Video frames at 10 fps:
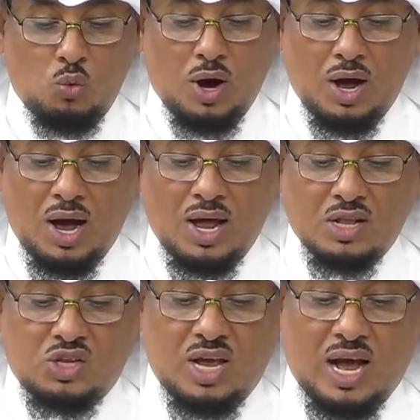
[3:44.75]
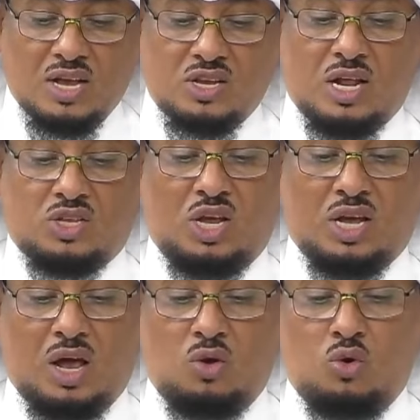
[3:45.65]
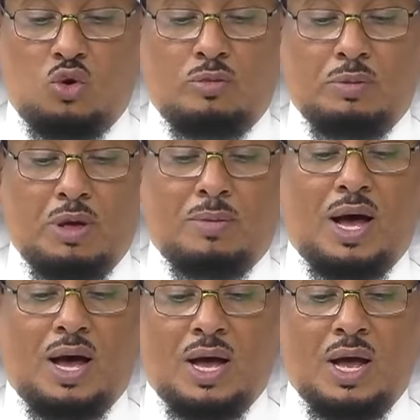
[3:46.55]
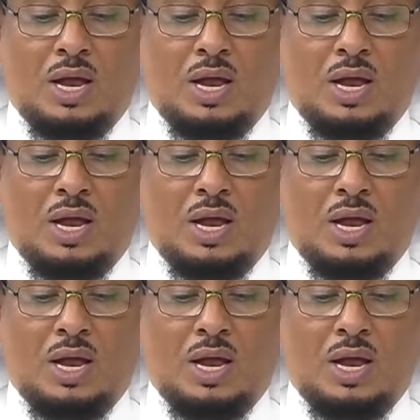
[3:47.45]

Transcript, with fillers: وخالتي ازرت شيخ العلوم بما